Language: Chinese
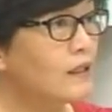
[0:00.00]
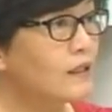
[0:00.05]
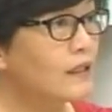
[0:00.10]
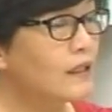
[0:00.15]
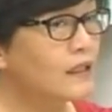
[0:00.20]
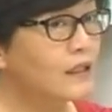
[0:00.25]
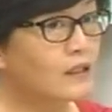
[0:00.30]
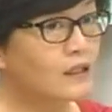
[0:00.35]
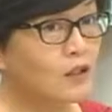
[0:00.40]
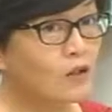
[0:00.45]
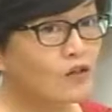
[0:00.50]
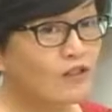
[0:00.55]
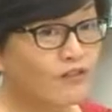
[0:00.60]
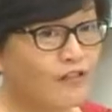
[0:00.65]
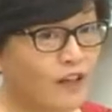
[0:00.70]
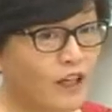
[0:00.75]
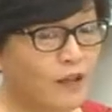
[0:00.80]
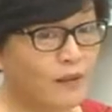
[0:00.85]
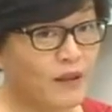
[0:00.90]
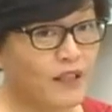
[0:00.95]
那个时候的
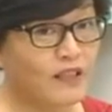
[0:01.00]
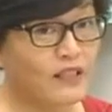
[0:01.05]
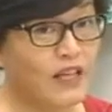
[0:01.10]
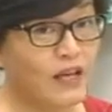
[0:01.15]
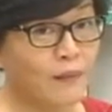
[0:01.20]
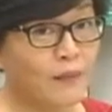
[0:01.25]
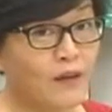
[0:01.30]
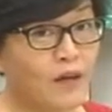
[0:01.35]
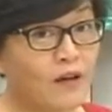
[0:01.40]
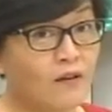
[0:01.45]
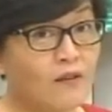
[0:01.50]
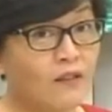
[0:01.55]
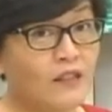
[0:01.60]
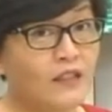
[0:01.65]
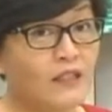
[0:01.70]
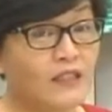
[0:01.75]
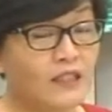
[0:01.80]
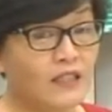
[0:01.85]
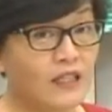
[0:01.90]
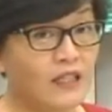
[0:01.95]
菲律宾代表
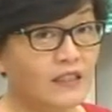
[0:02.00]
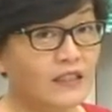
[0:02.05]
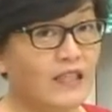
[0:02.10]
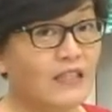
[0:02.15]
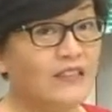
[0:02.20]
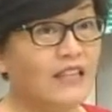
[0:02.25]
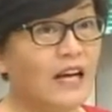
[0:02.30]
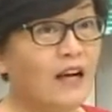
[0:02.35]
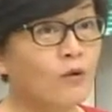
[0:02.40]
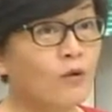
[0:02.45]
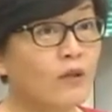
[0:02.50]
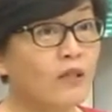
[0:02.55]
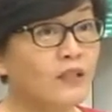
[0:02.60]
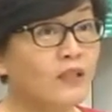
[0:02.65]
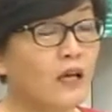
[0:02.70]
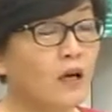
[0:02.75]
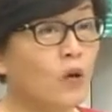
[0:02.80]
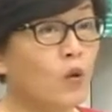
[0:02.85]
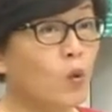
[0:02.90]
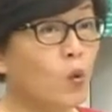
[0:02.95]
也在大会
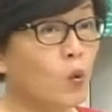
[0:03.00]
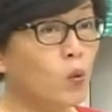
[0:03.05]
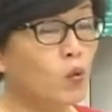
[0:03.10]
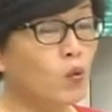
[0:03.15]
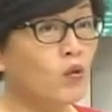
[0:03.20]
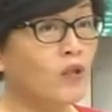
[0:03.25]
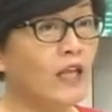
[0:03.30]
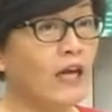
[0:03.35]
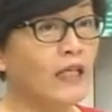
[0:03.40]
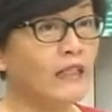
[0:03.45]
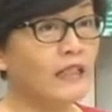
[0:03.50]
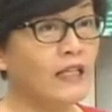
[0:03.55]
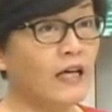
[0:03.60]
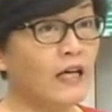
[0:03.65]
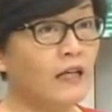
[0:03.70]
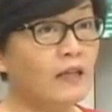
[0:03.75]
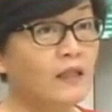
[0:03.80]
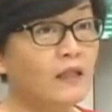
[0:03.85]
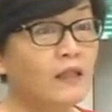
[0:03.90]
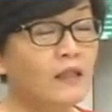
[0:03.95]
上呼吁大
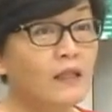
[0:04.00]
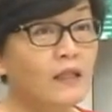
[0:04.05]
家，